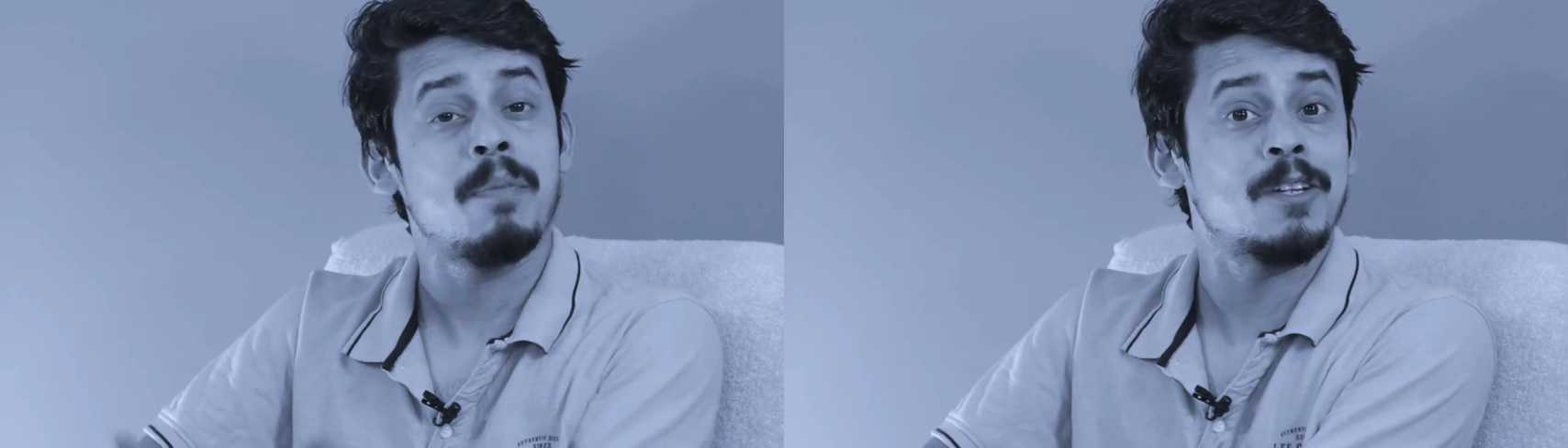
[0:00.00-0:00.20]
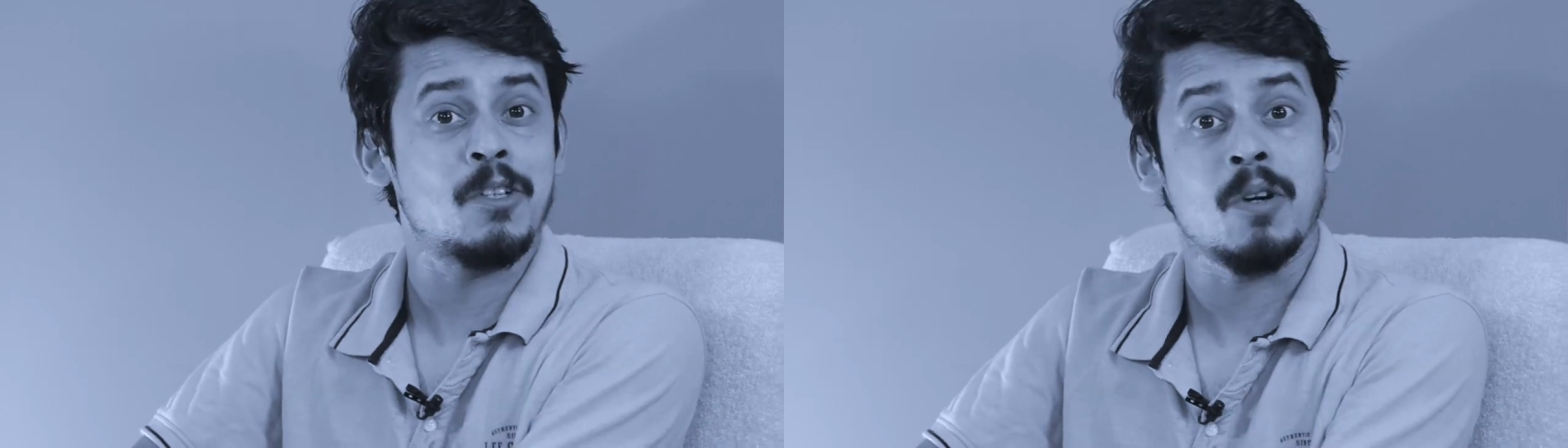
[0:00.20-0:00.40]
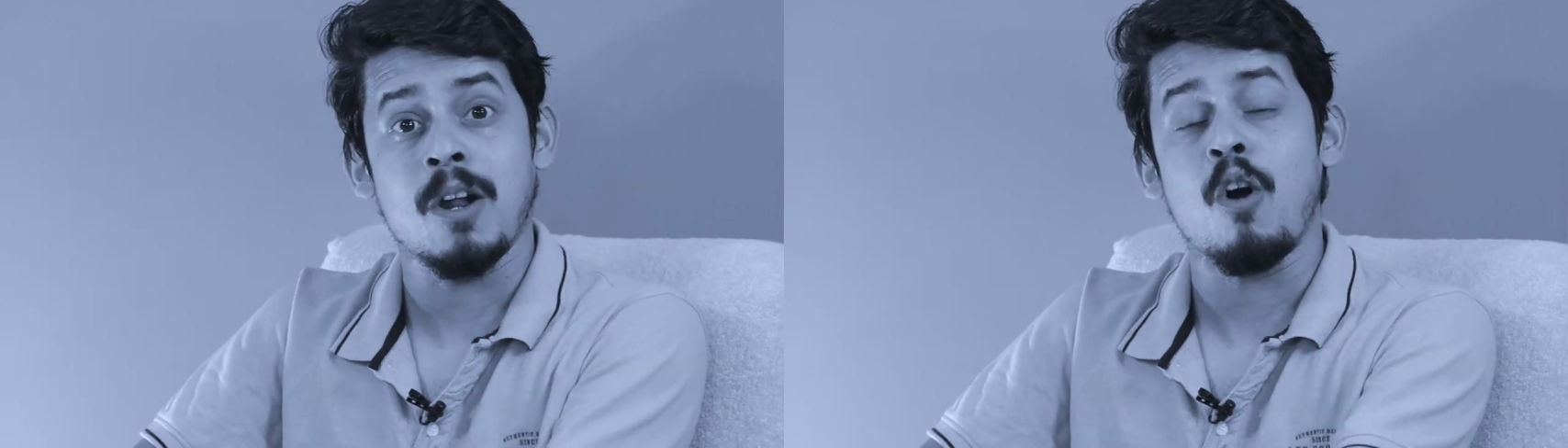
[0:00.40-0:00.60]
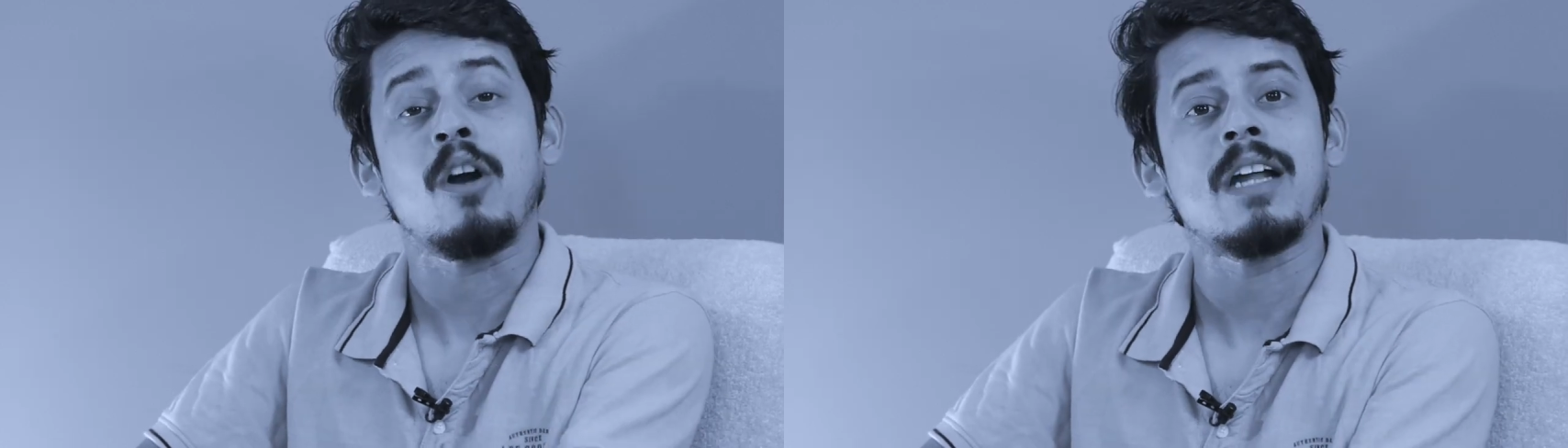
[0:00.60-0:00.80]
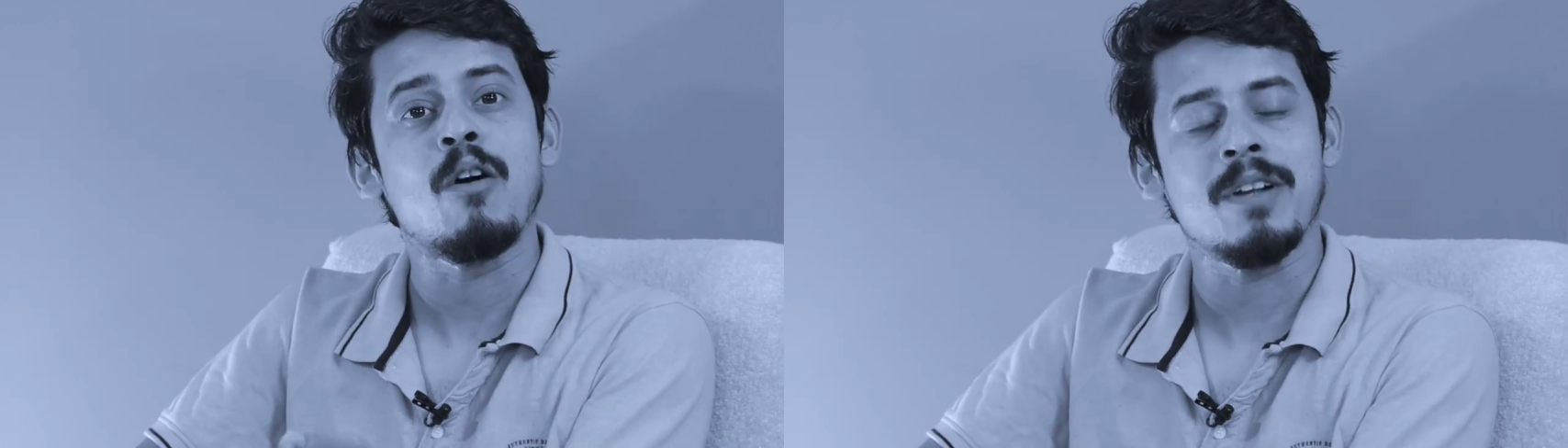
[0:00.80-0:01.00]
পারছো না
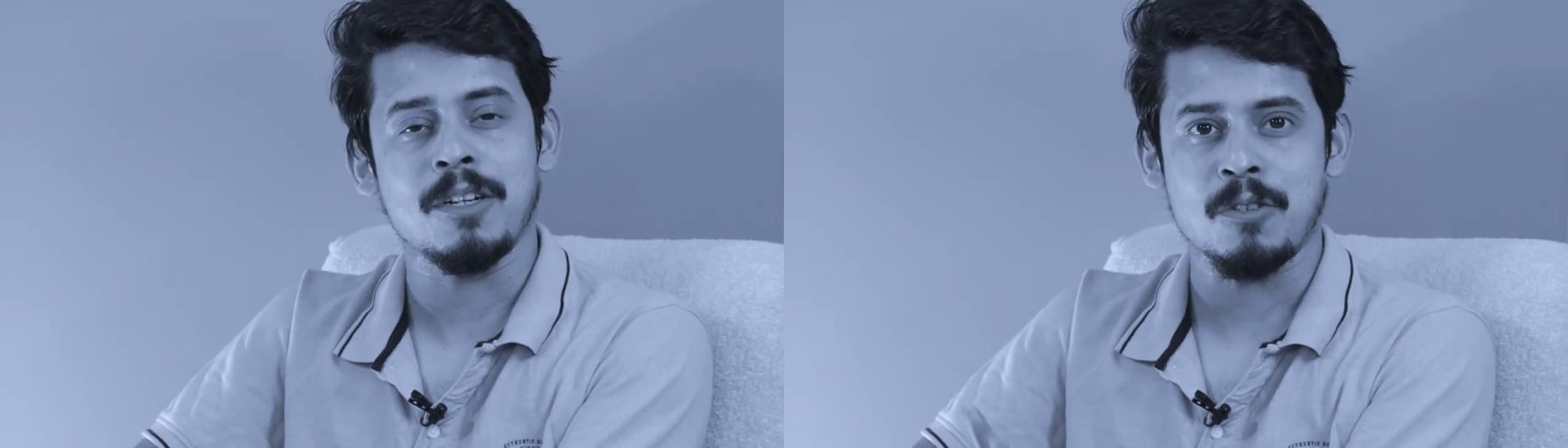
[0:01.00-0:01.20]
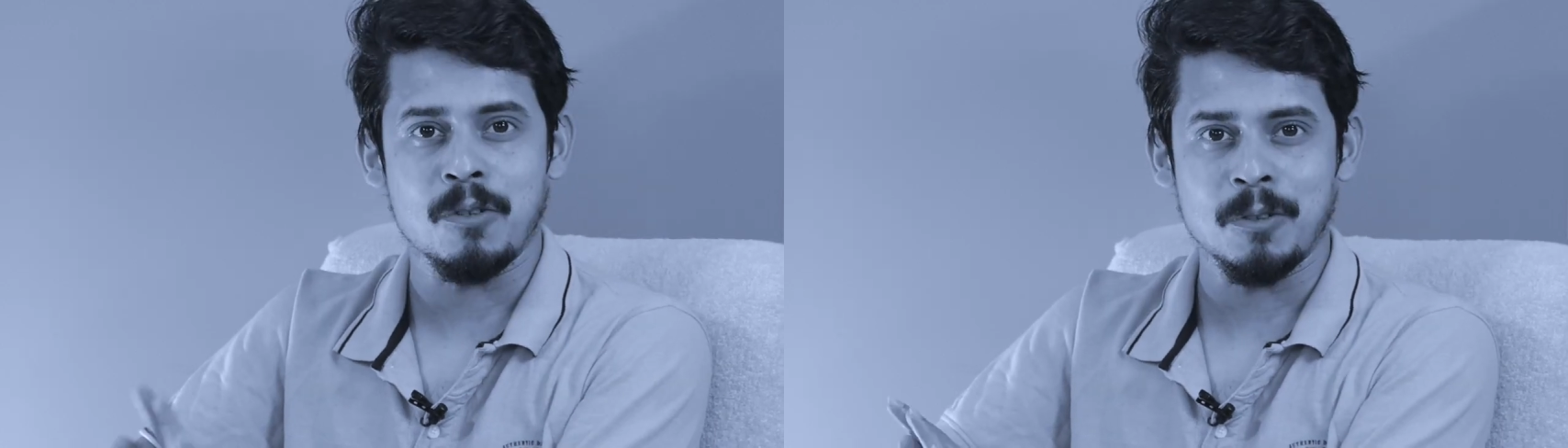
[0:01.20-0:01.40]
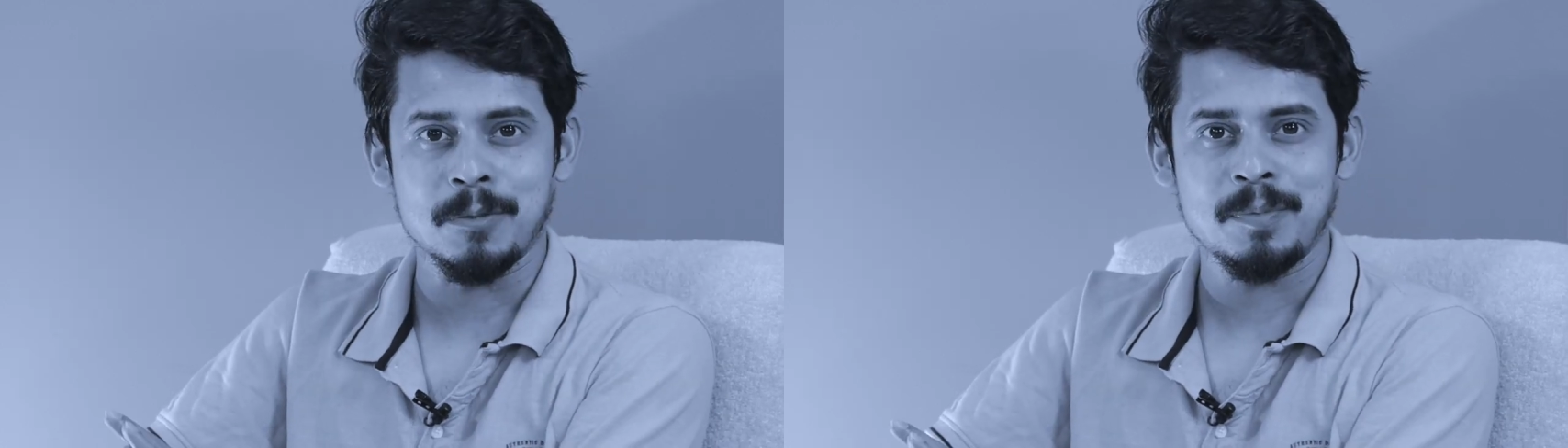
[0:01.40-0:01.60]
লকডাউনের জন্য